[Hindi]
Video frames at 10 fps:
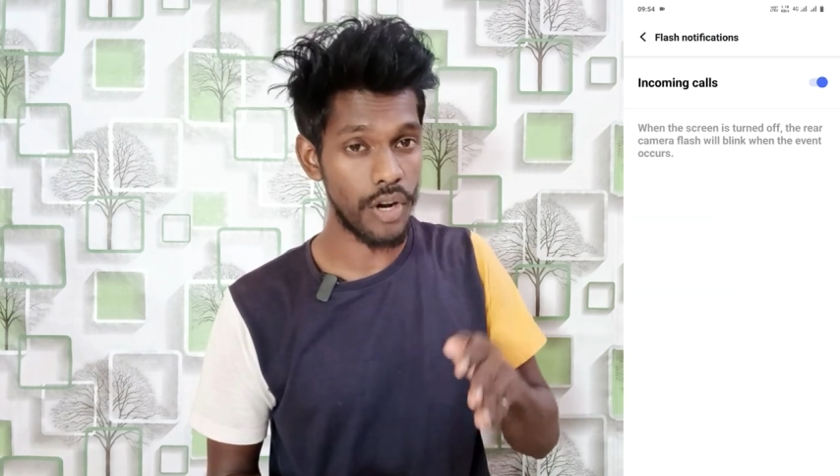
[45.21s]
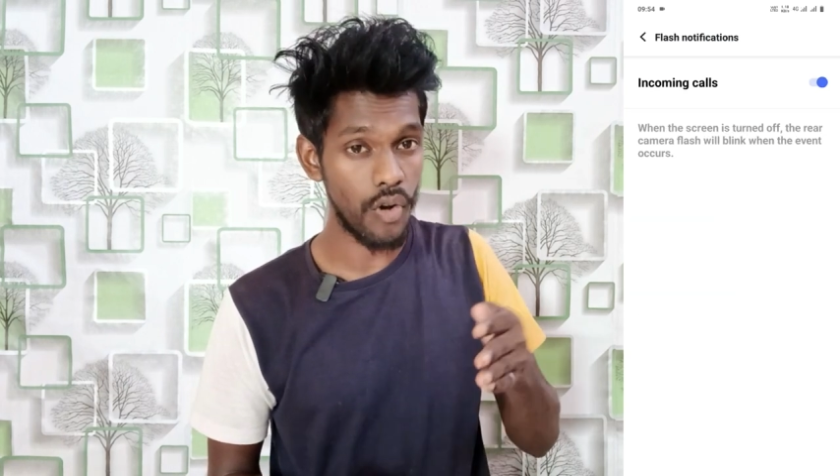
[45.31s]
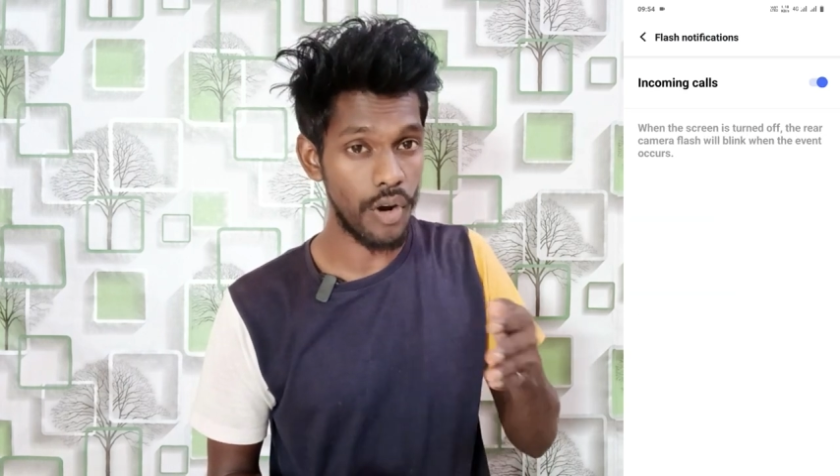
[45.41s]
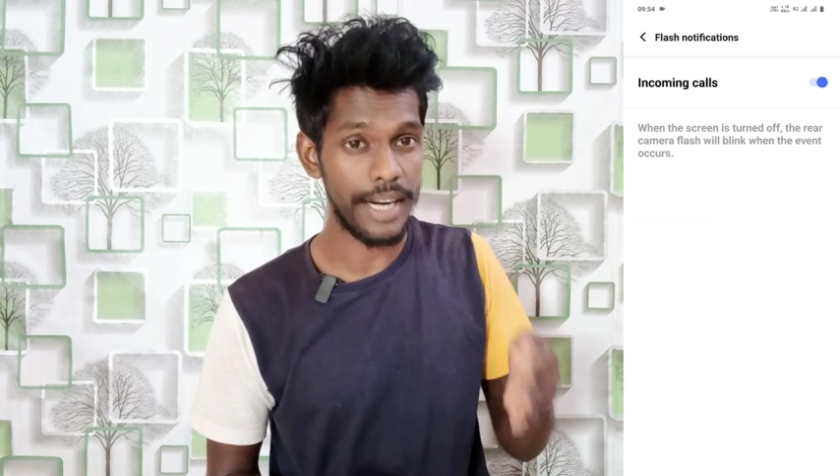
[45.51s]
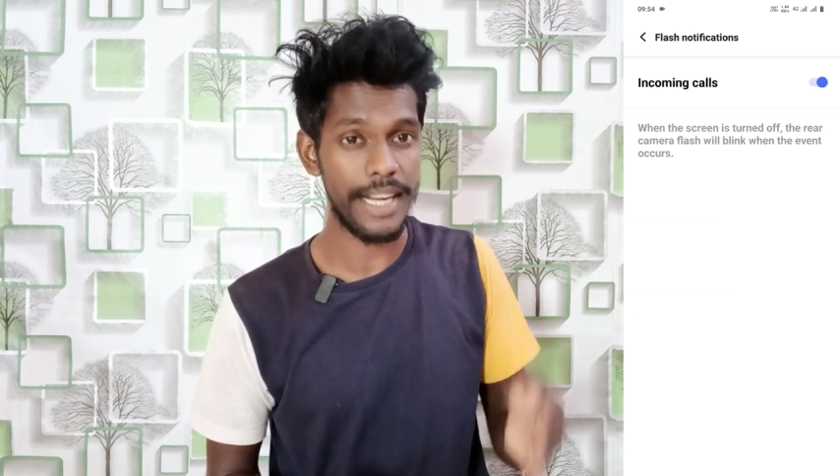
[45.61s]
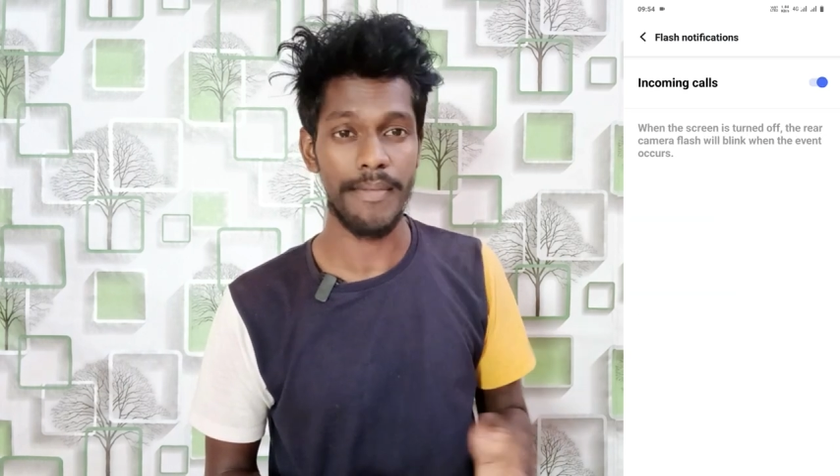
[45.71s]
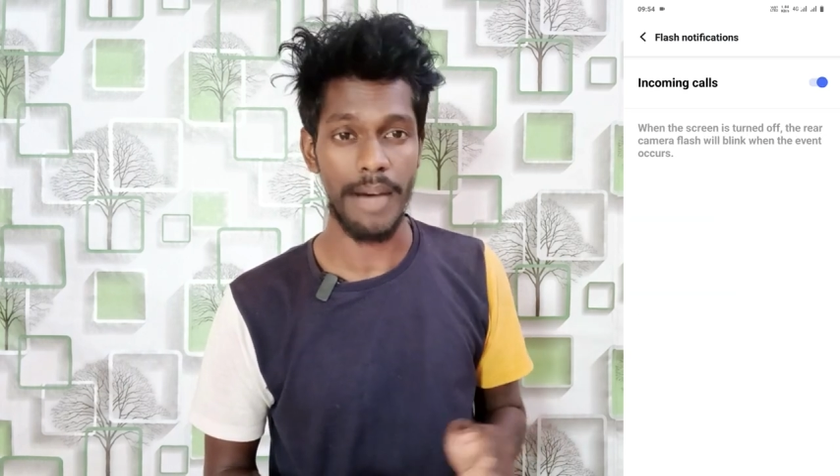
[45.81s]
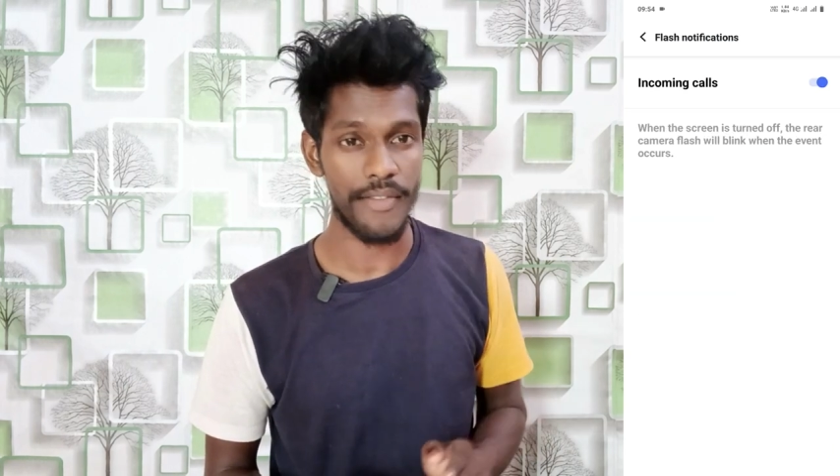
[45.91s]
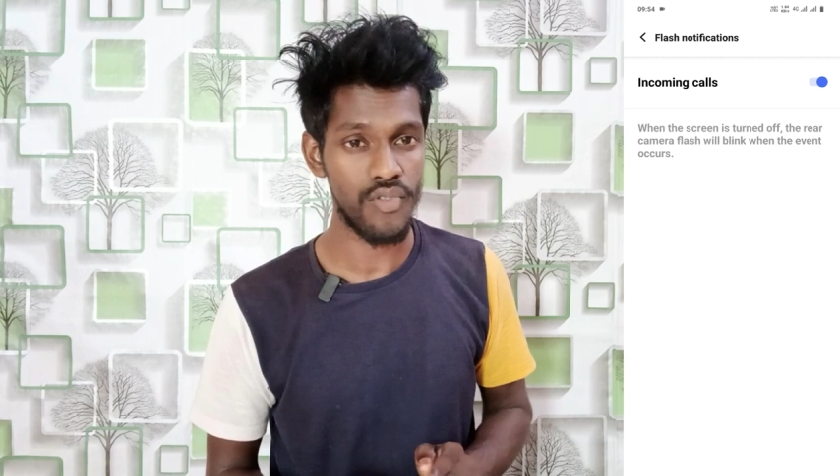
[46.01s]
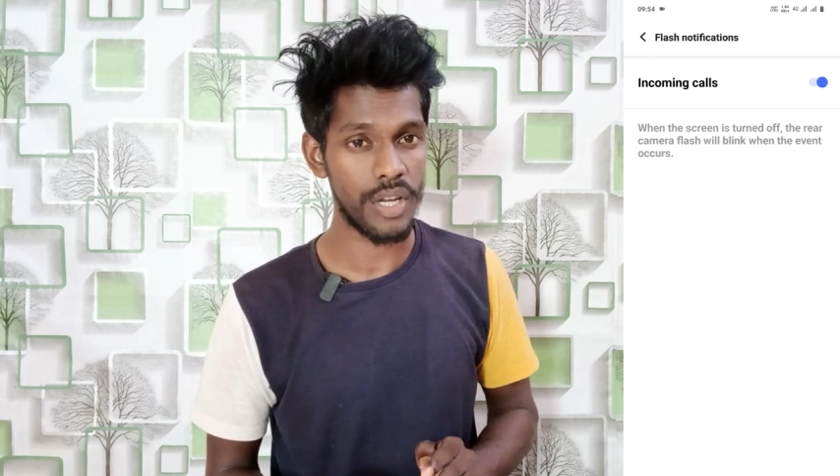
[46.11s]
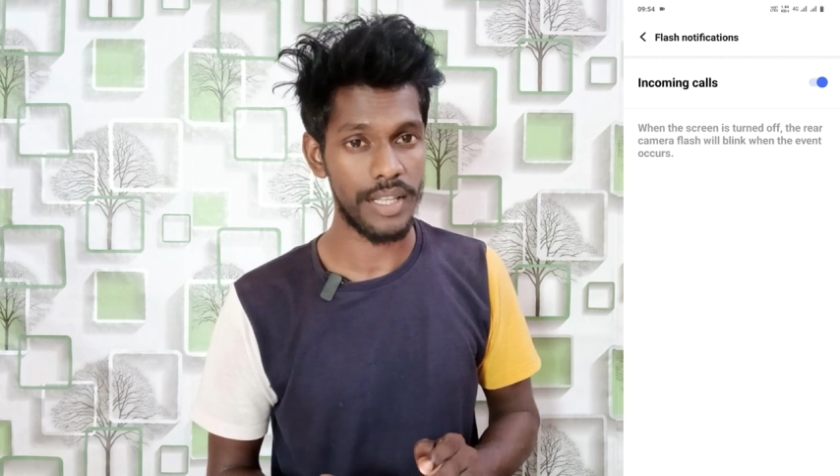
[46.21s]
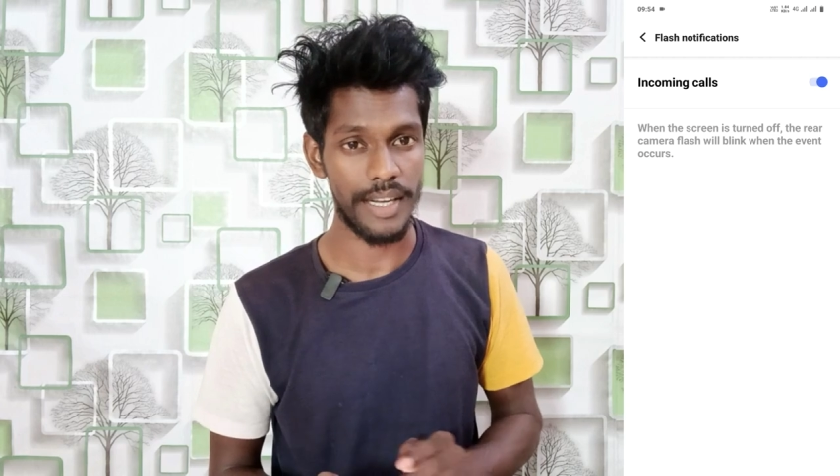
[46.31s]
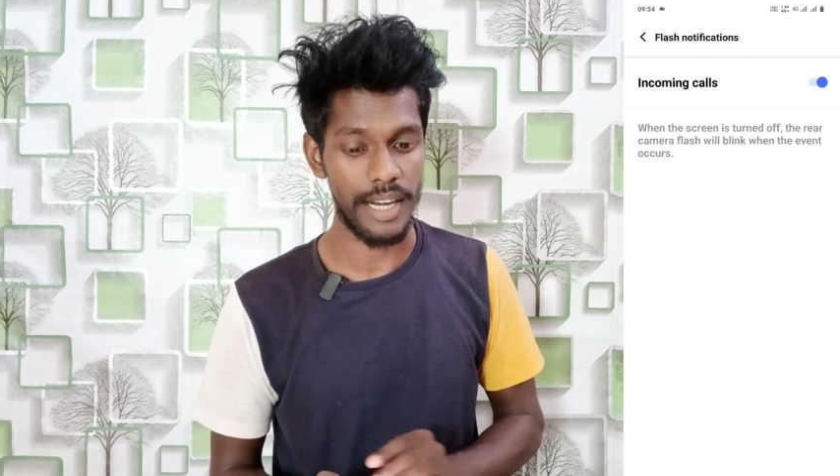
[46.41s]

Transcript: ऑलरेडी हमारे फोन के अंदर